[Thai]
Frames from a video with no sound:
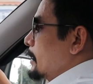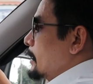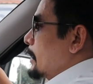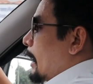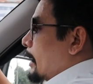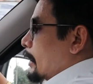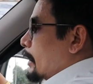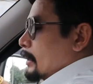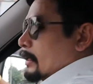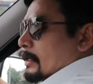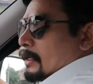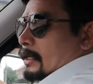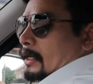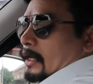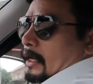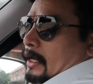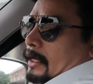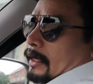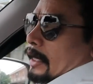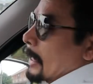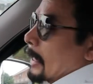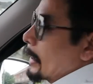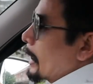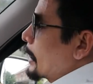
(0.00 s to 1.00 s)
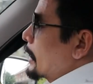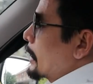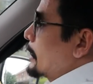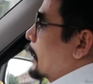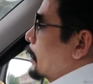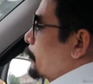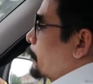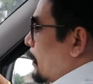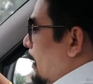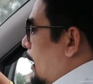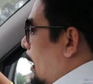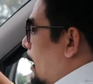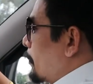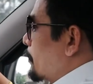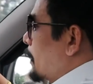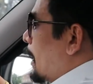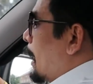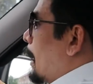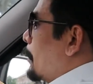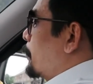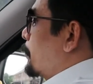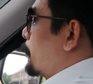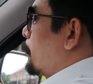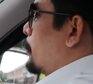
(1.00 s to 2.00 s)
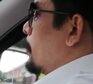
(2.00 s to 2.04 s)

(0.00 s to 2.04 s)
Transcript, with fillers: ที่อยากได้รายละเอียดเพิ่มนะครับ